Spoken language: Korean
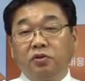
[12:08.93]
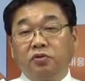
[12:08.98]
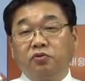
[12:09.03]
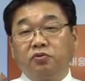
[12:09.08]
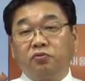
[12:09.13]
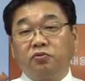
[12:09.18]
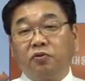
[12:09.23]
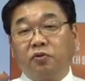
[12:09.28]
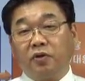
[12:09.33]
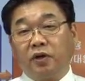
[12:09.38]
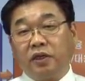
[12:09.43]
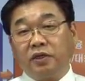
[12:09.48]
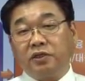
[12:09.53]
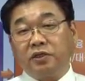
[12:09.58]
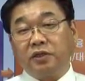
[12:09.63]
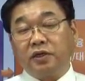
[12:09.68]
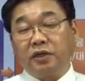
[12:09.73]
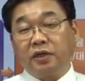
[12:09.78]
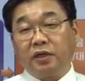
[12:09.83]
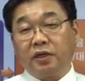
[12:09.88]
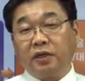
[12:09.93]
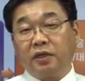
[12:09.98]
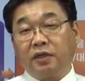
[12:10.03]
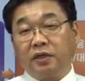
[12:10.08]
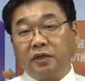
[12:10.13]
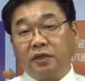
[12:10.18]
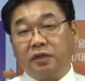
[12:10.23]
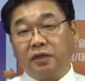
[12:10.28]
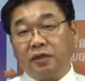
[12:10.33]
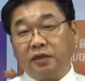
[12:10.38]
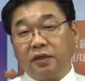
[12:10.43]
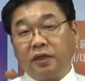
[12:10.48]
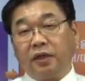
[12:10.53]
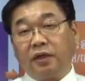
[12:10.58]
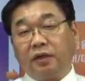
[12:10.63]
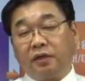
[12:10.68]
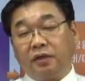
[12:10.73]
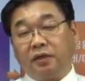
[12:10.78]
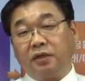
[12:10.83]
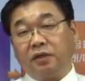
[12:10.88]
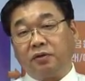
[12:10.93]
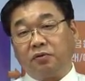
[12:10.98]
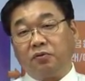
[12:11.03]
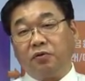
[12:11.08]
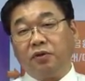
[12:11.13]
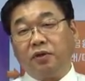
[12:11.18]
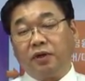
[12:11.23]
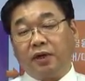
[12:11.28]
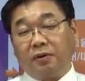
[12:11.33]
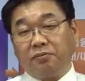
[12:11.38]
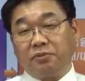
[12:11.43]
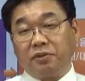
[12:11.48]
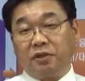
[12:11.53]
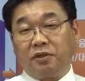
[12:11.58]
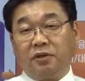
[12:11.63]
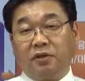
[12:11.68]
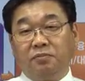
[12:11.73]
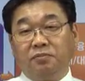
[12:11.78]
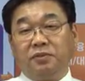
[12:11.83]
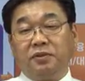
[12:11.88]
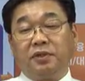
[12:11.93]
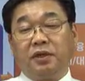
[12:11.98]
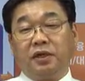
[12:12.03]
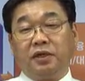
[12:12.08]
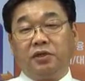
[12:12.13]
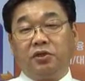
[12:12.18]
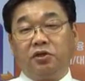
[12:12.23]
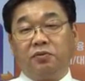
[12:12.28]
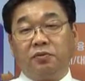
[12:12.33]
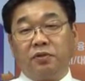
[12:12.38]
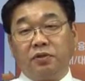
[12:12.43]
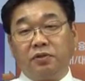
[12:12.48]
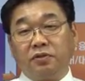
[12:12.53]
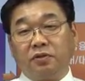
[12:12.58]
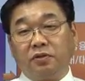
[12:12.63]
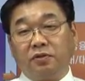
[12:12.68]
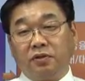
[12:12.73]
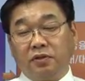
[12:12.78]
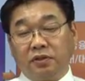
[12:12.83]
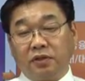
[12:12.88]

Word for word: 중동아시아의 그 오일 값이 엄청나게 뛰면서